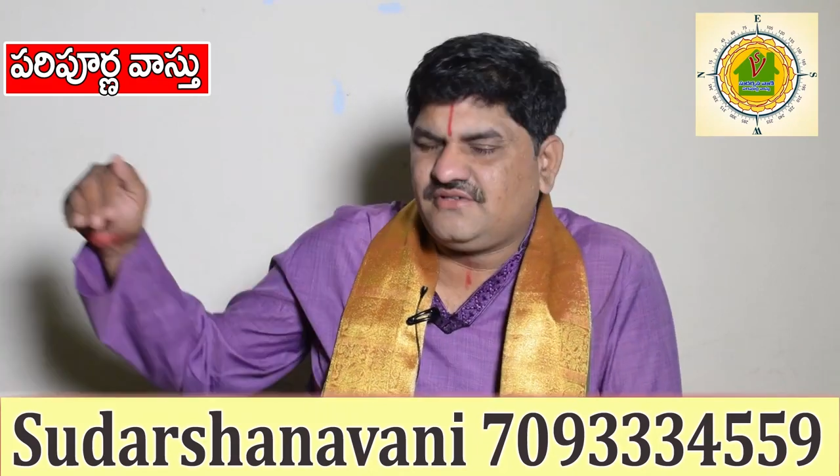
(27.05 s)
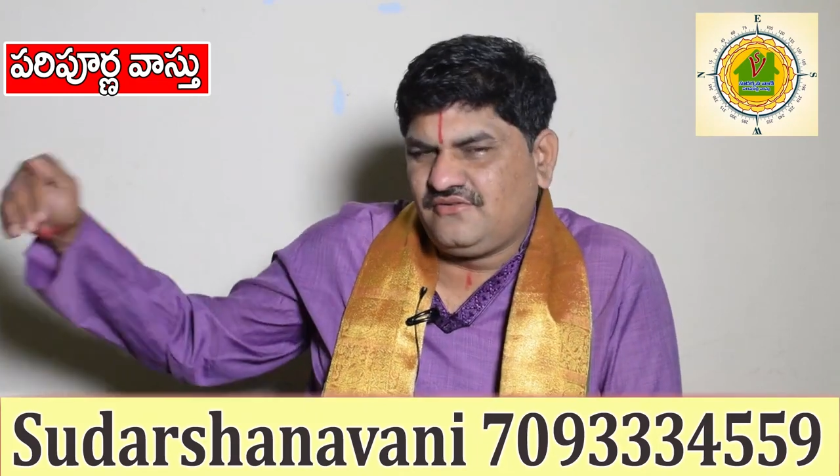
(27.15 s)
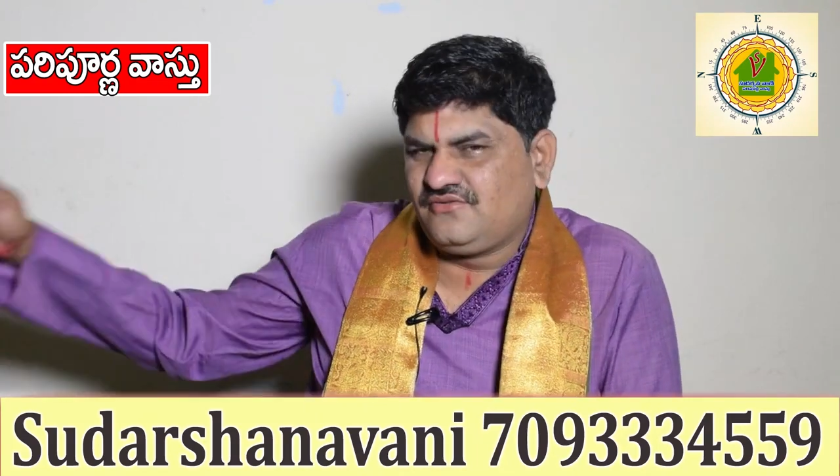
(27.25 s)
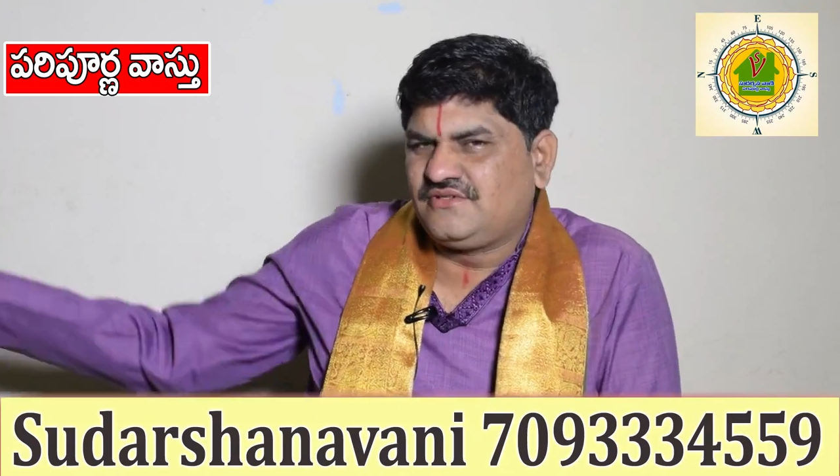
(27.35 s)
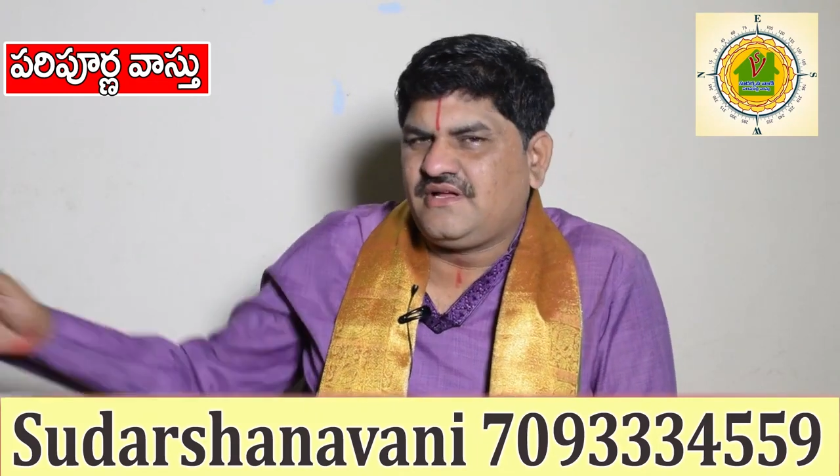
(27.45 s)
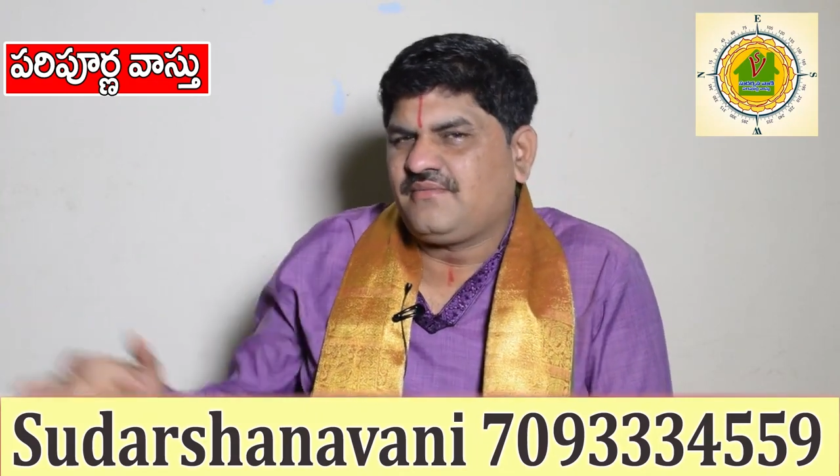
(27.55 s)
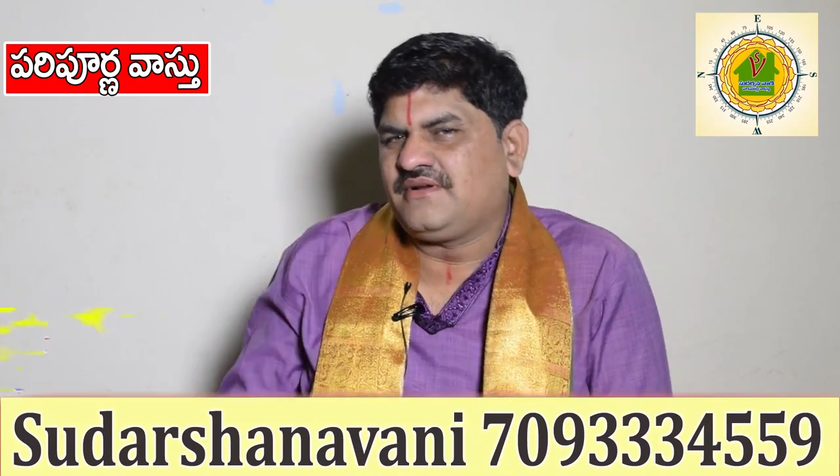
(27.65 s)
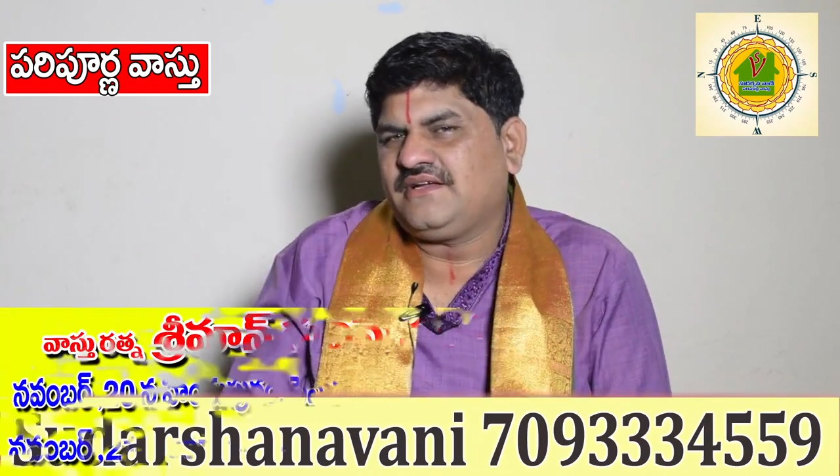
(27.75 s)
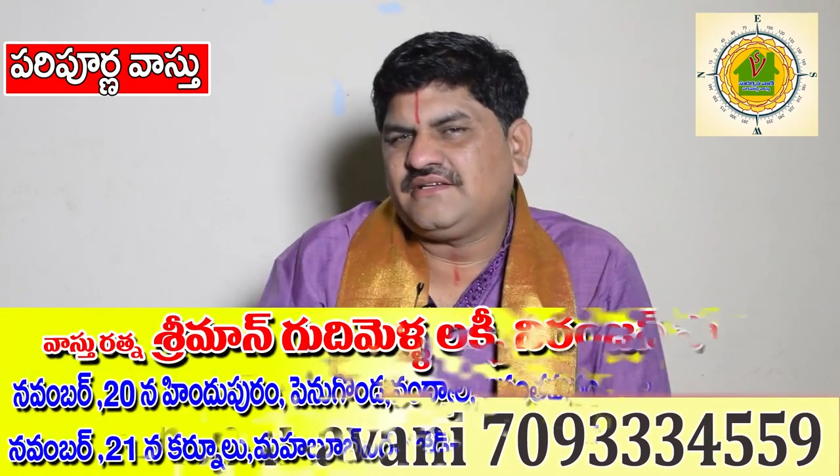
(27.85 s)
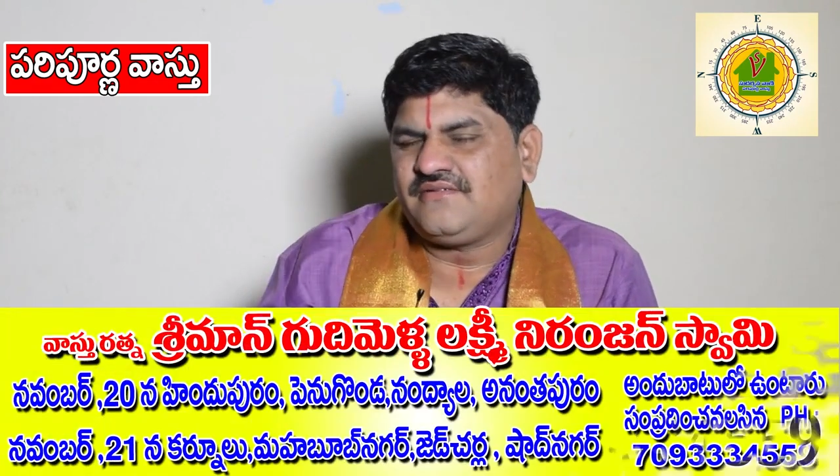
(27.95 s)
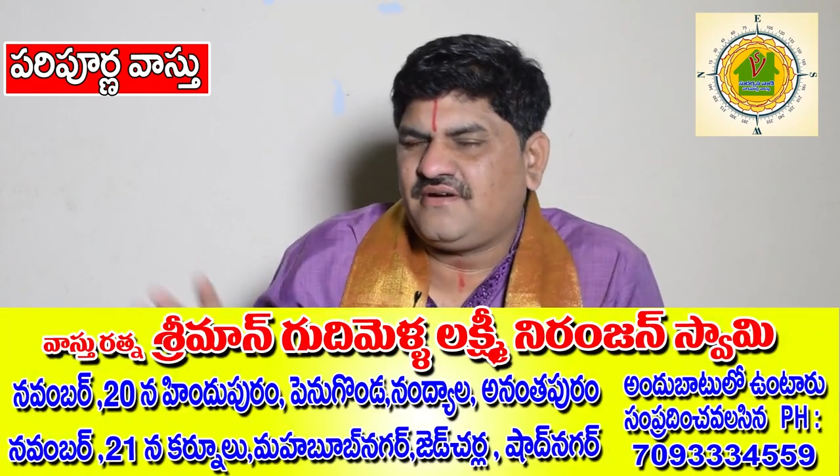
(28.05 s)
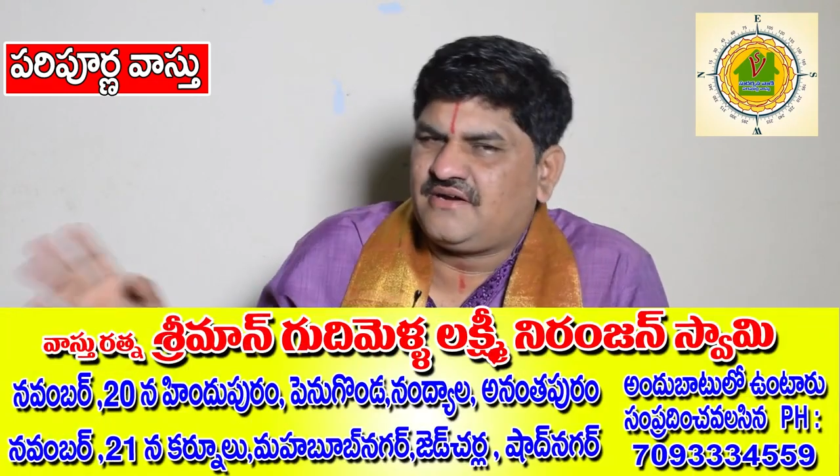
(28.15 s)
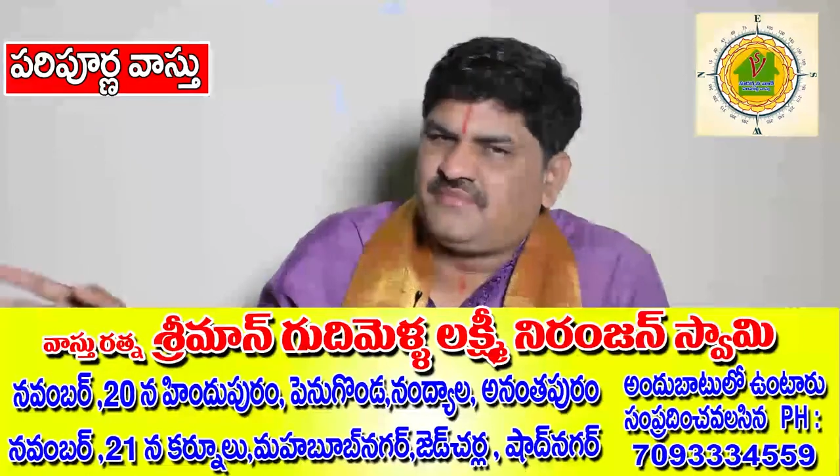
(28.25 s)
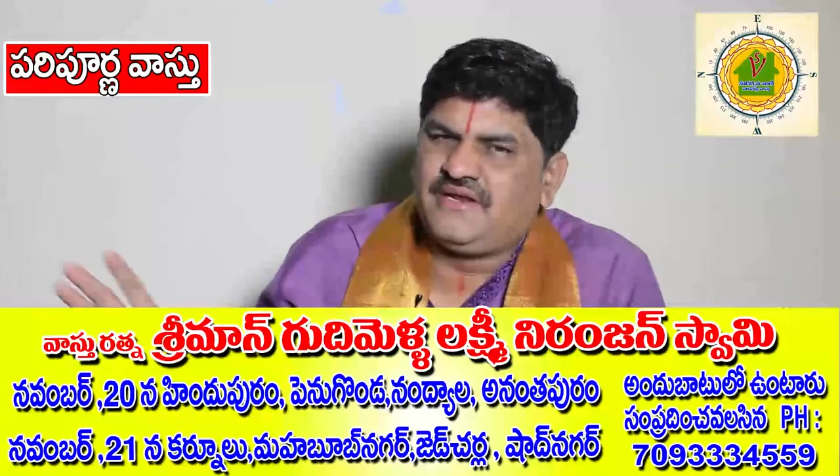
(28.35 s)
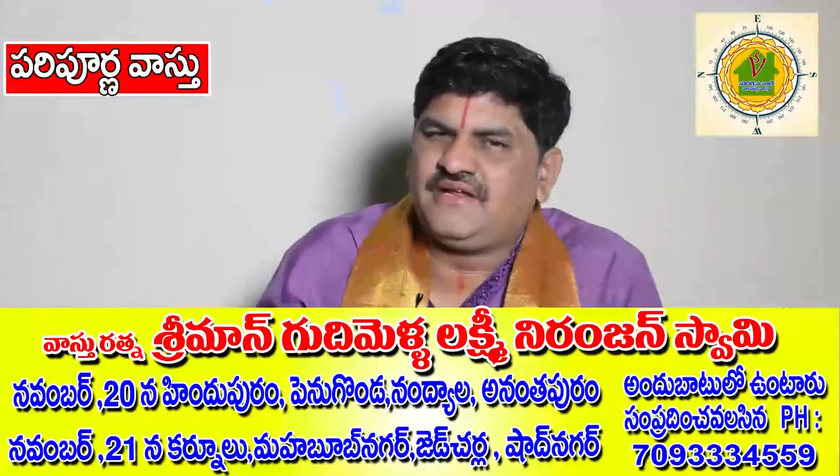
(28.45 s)
శంకుస్థాపన చేస్తాం
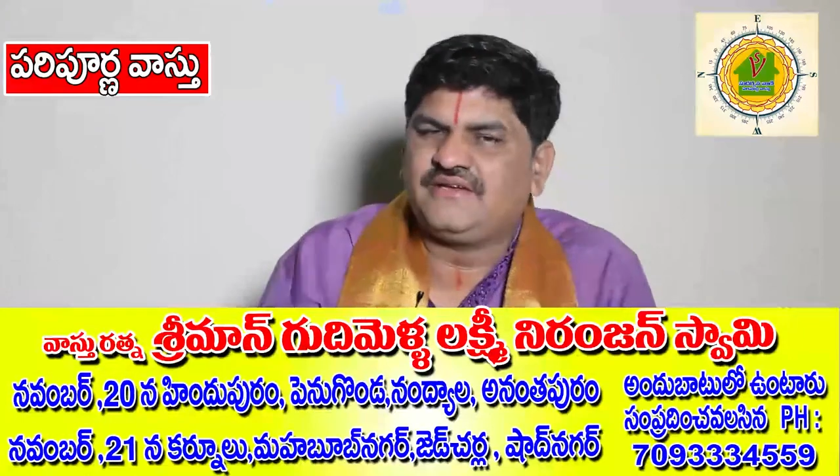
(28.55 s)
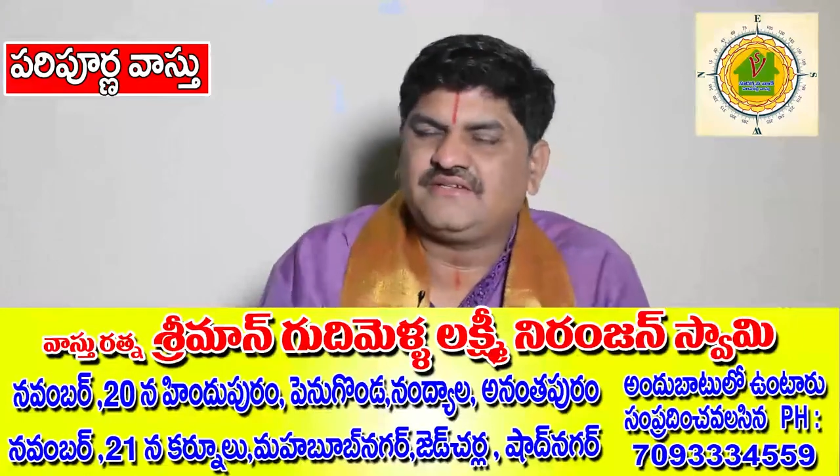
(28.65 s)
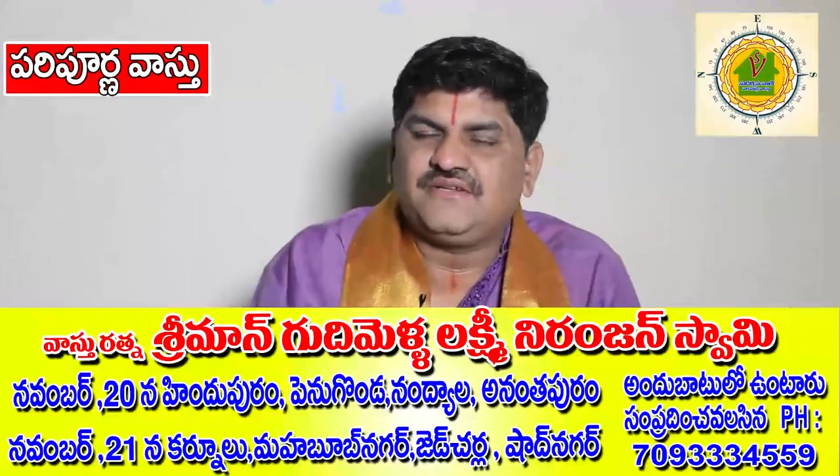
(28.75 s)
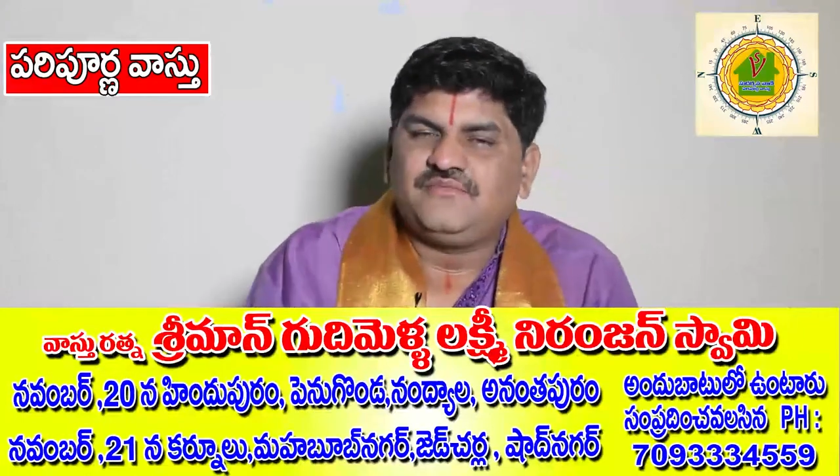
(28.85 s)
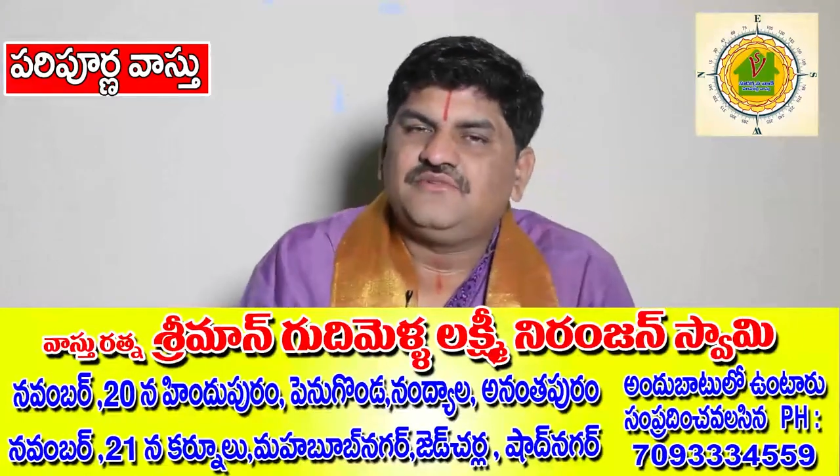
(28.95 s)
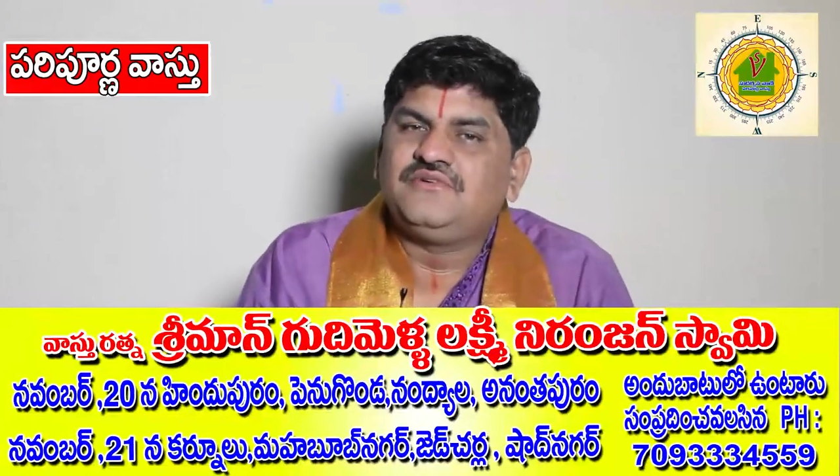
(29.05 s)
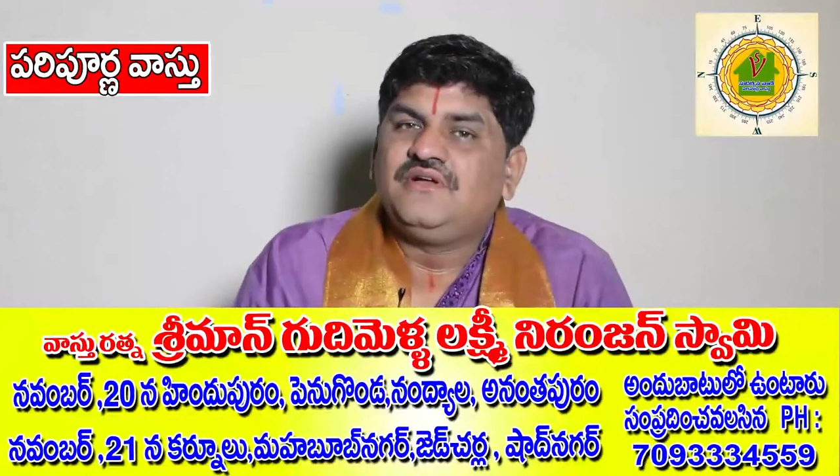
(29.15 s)
అక్కడ పిల్లర్ వేస్తాము